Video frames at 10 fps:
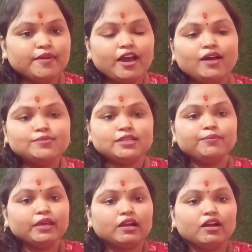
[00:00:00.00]
मैं आप
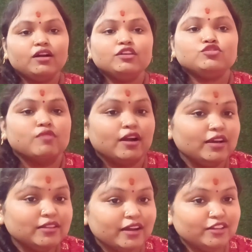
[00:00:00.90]
सभी का
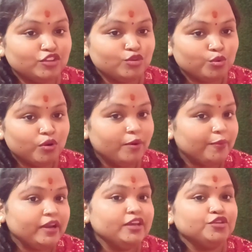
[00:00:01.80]
स्वागत करती हूं
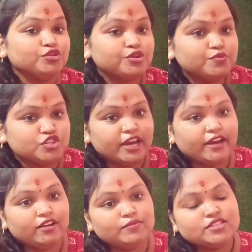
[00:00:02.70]
अपने यूट्यूब
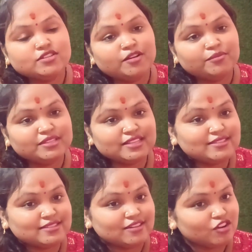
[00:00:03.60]
चैनल मिस्टर एंड
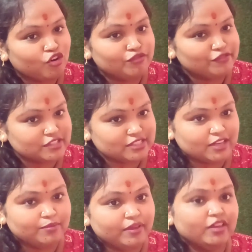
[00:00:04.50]
मिसेस सिन्हा
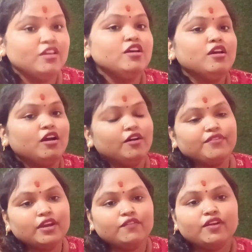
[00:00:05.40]
ऑफिशियल में अभी
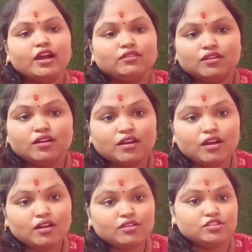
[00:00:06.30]
नवरात्रा का
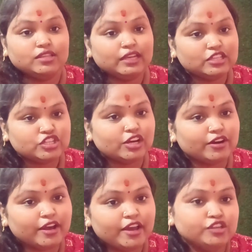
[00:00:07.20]
दिन चल
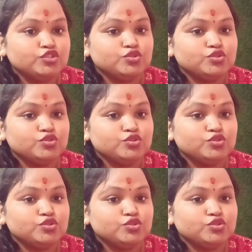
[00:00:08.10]
रहा है